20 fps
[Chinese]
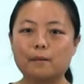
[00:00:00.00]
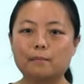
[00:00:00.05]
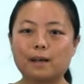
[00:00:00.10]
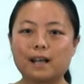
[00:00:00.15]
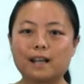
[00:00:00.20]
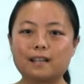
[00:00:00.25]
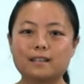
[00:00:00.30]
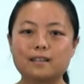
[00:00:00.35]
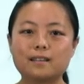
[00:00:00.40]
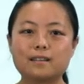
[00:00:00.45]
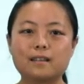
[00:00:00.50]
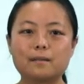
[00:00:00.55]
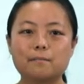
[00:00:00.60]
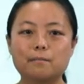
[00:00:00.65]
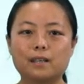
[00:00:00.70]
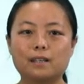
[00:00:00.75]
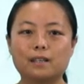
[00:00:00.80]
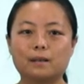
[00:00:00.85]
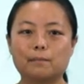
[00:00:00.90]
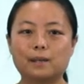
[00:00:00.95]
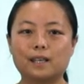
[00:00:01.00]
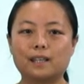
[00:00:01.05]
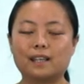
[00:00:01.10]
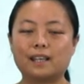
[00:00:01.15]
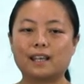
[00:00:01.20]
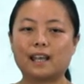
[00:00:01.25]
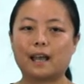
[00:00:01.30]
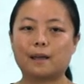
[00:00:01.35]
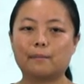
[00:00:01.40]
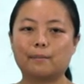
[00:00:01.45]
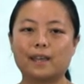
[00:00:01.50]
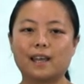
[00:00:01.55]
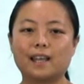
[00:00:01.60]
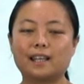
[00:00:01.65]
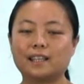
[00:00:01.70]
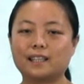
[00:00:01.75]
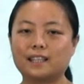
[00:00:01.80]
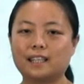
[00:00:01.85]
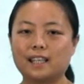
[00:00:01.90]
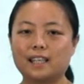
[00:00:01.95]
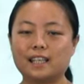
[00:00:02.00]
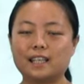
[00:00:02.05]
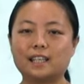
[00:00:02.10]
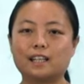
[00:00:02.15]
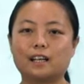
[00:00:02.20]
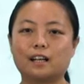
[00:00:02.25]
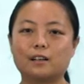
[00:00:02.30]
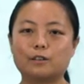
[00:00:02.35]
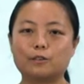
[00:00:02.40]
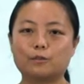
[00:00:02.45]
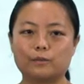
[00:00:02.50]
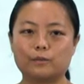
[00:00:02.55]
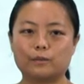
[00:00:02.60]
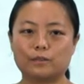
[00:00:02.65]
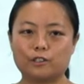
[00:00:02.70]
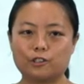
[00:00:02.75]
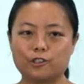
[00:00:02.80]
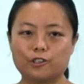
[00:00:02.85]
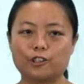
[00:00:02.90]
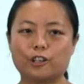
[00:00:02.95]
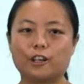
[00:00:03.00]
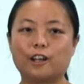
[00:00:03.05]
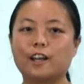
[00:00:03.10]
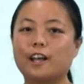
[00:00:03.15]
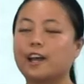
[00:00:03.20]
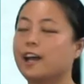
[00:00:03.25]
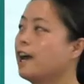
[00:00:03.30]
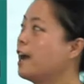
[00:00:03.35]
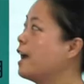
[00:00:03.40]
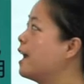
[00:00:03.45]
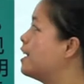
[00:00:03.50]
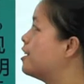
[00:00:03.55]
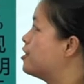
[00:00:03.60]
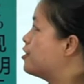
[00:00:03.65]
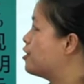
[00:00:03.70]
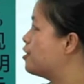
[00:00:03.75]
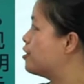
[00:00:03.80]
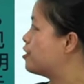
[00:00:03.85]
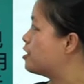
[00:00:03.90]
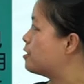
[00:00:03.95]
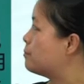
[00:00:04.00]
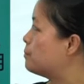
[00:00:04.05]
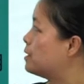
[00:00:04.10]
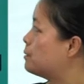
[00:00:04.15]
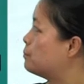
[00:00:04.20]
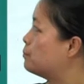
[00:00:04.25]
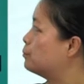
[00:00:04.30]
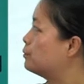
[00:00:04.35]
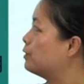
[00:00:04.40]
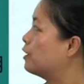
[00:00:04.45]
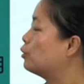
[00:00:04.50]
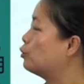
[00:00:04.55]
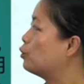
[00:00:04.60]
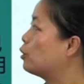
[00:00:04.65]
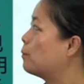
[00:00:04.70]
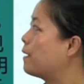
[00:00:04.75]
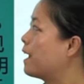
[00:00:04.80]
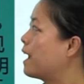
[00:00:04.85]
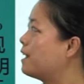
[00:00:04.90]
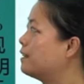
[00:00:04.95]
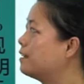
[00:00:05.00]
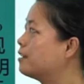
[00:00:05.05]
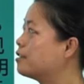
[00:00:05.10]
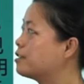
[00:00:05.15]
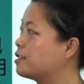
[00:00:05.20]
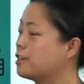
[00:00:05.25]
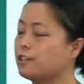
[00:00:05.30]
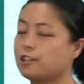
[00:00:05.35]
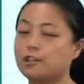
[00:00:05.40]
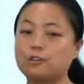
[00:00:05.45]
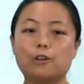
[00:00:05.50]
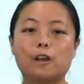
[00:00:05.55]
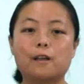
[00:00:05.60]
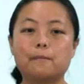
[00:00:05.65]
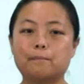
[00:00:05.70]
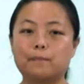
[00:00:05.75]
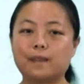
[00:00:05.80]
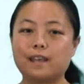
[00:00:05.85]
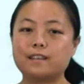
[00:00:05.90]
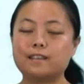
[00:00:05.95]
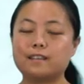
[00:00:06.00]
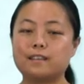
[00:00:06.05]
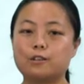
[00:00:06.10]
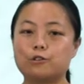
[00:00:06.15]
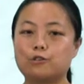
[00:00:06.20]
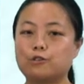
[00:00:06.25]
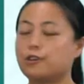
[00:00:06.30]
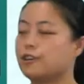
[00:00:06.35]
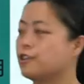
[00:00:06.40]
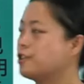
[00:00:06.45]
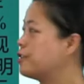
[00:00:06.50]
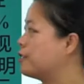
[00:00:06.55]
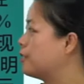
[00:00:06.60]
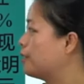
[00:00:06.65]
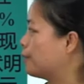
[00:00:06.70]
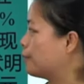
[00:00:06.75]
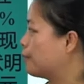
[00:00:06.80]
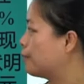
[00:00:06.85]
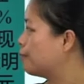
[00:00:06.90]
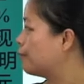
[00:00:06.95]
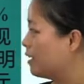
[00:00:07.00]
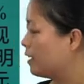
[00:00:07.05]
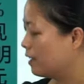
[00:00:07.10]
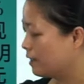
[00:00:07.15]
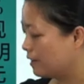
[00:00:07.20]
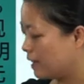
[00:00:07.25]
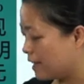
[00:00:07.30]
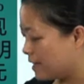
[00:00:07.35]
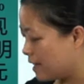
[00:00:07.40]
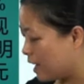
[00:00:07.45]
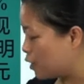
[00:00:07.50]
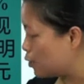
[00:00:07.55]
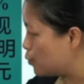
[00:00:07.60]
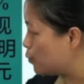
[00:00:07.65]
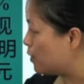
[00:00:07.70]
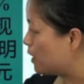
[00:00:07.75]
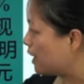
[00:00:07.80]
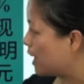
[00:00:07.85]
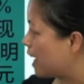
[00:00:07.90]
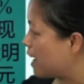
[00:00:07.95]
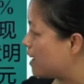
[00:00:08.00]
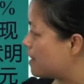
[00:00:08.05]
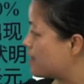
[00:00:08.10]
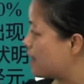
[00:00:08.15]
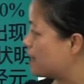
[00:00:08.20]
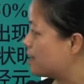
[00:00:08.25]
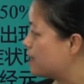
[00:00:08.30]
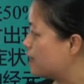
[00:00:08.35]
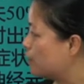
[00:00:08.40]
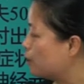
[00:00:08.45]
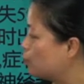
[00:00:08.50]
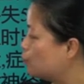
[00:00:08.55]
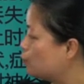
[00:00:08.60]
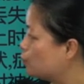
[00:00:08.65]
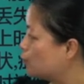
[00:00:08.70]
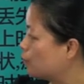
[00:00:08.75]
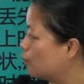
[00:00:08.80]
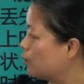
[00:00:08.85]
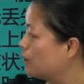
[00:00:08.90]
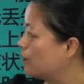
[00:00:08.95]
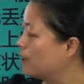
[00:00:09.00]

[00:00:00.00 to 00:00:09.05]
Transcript: 帕金森病的病理改变，第一个是黑质致密部的多巴胺能神经元变性缺失。大家注意看一下这个图，